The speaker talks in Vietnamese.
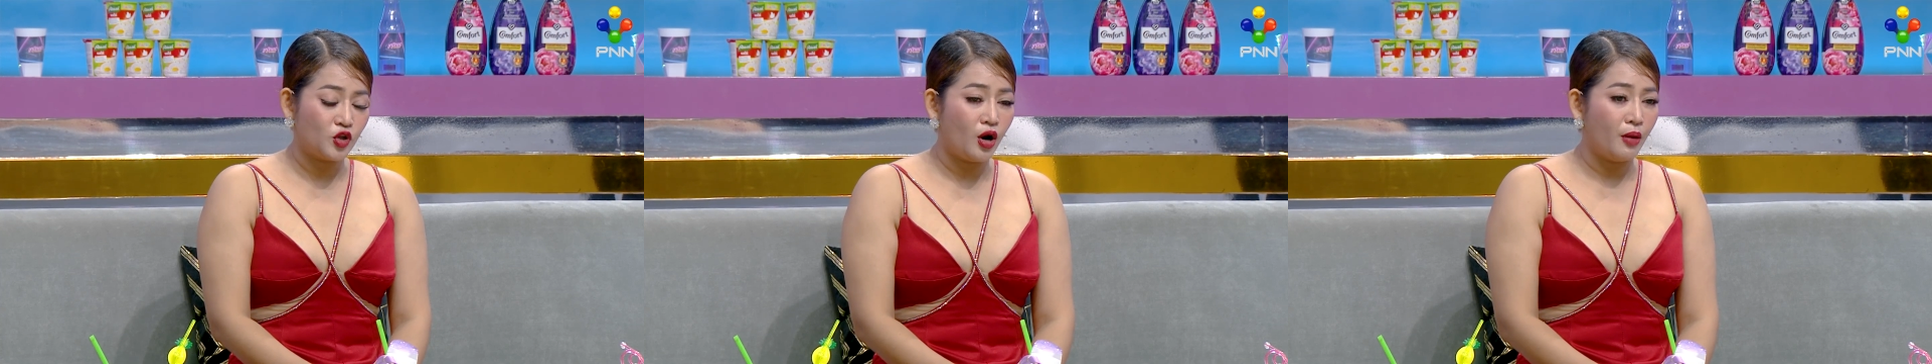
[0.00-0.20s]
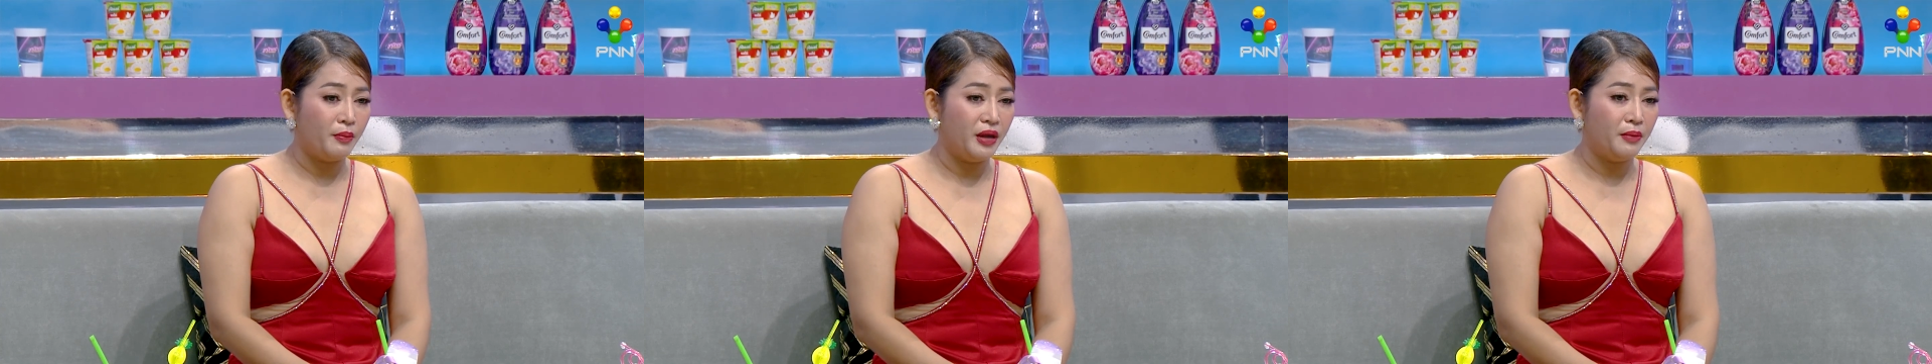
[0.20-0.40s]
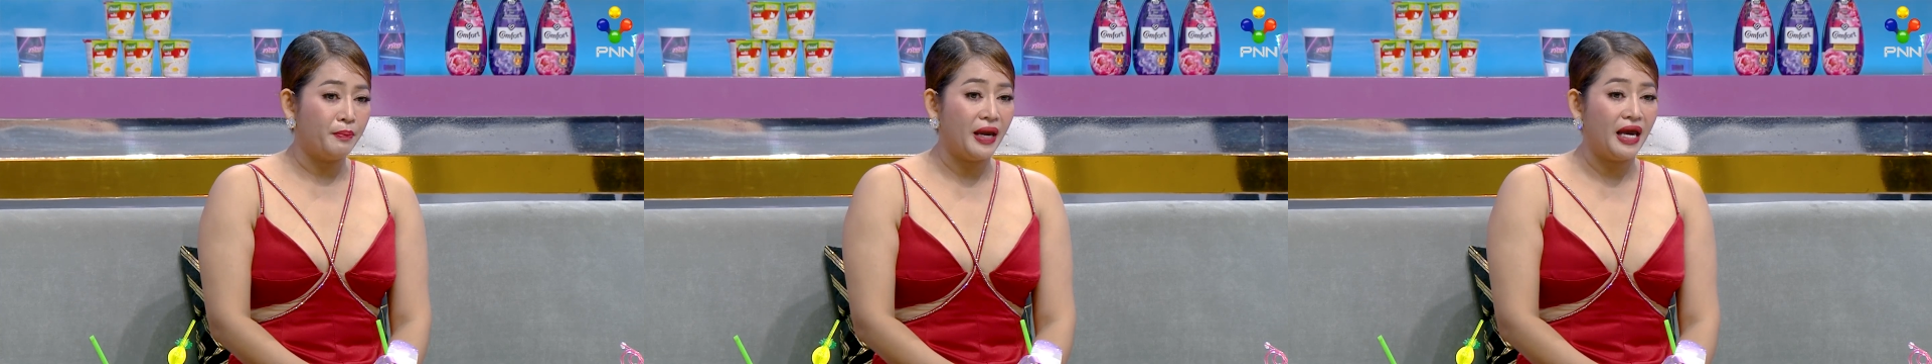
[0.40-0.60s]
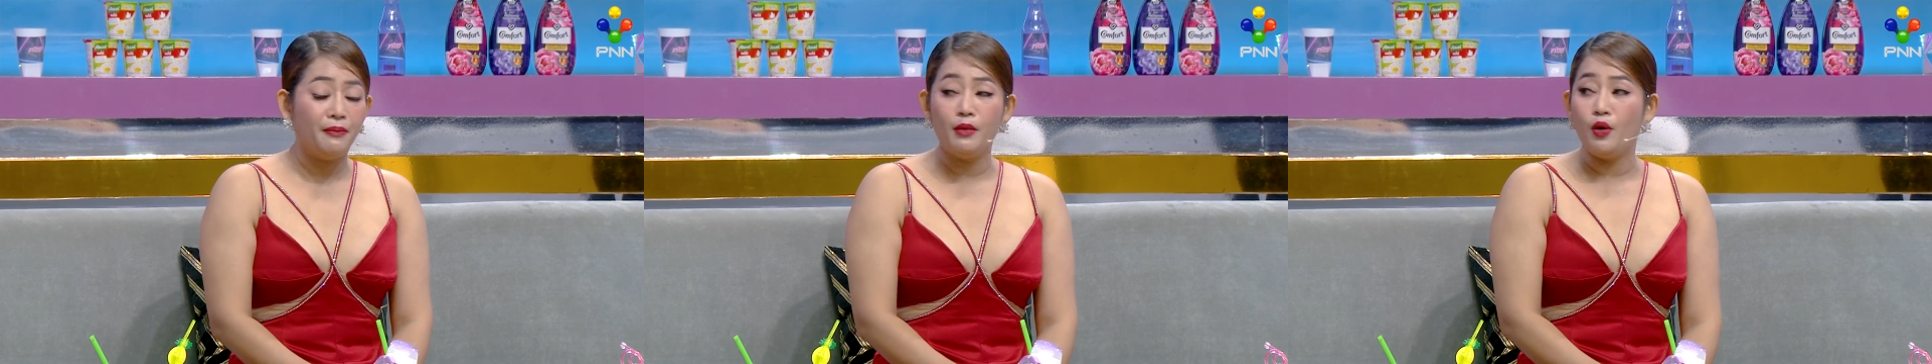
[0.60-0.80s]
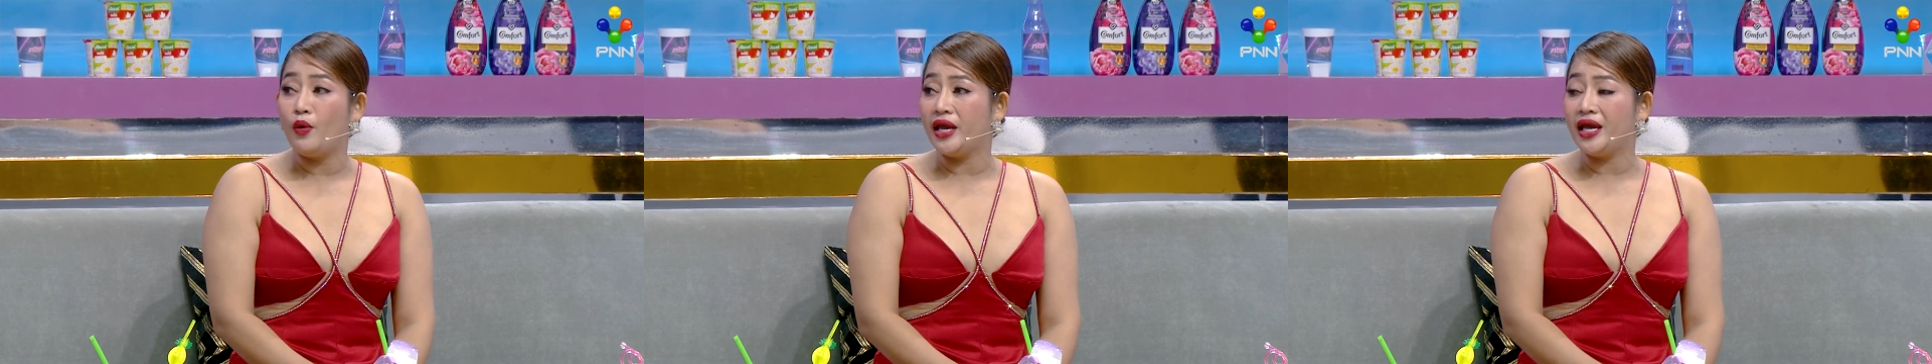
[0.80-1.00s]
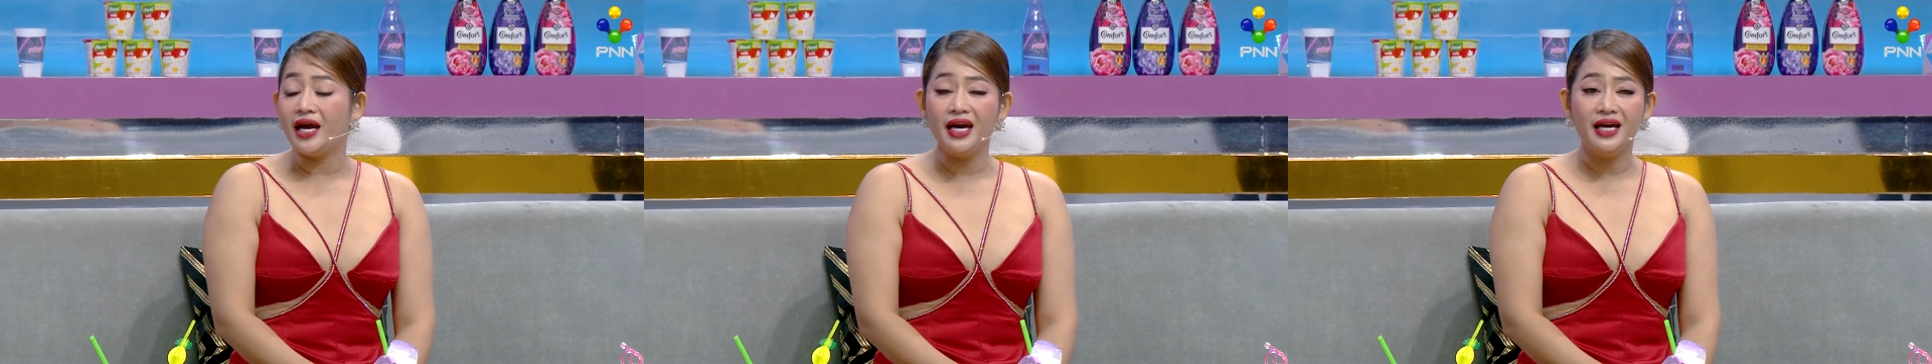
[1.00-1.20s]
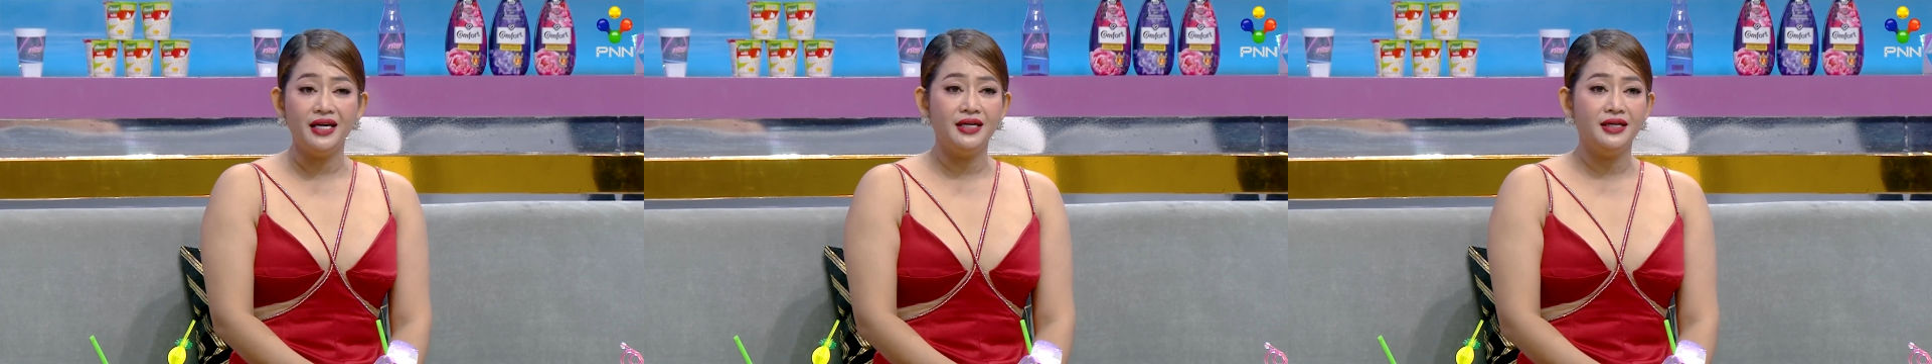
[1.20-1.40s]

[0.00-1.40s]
thọp miên pen muối á